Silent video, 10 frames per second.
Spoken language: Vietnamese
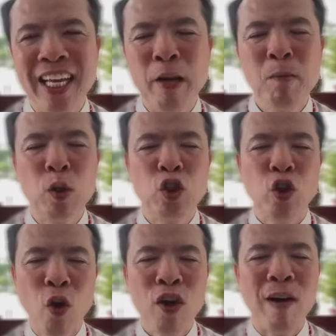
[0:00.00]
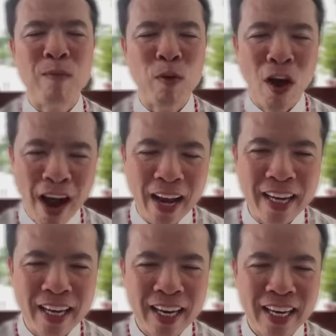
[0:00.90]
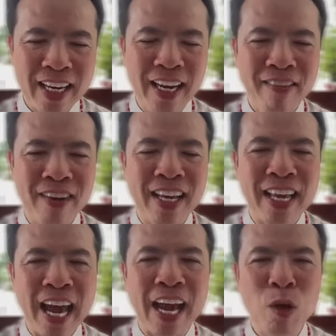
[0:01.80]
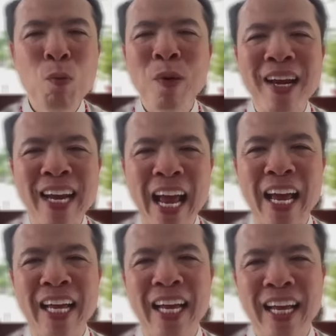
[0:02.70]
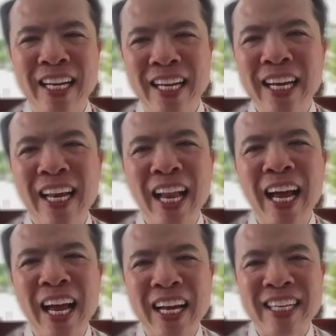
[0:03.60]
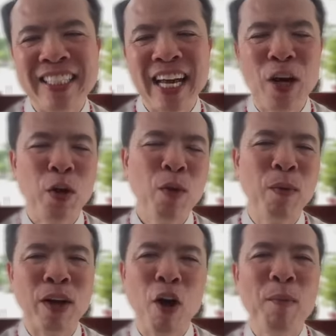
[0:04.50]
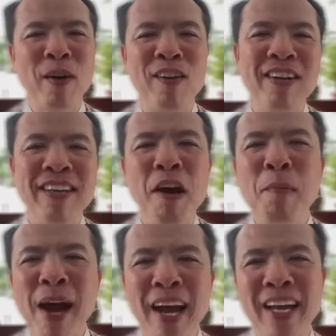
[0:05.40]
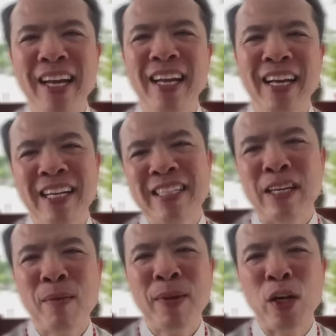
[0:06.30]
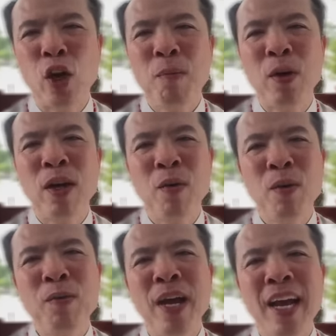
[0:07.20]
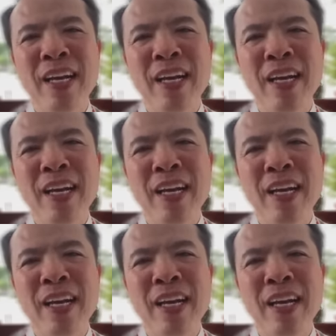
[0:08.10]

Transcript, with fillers: thì đến một số cộng đoàn khi về nhà đúc kết lại thì là cha có nói một câu mà con cứ nhớ mãi cha thánh thỉnh nói một câu đúc